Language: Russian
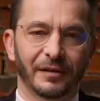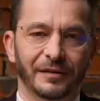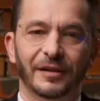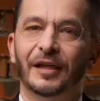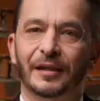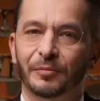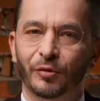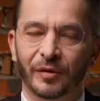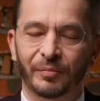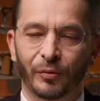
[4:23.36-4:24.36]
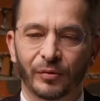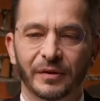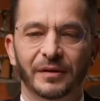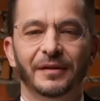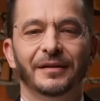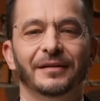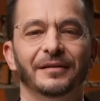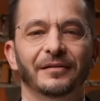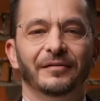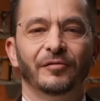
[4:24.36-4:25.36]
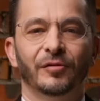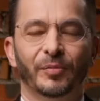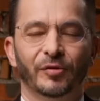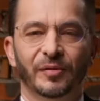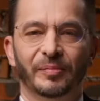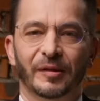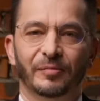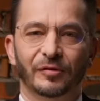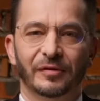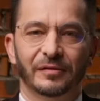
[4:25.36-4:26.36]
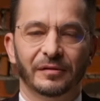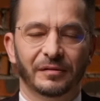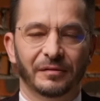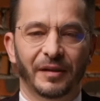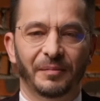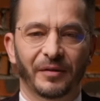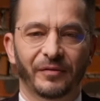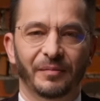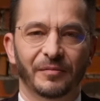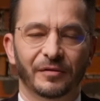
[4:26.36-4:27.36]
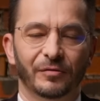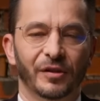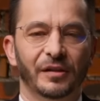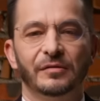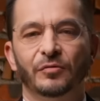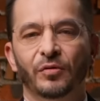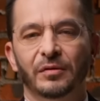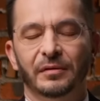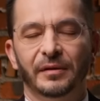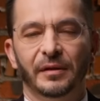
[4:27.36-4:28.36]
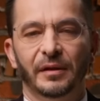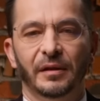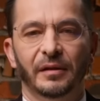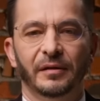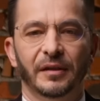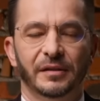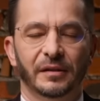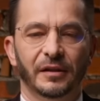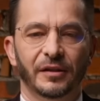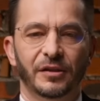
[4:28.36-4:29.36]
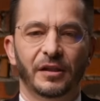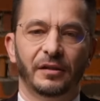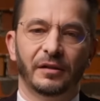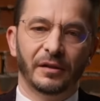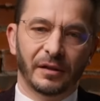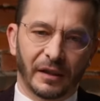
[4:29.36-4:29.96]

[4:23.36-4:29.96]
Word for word: не так много полных, э, вот, просто потому что время от времени случается голод и есть ограничения,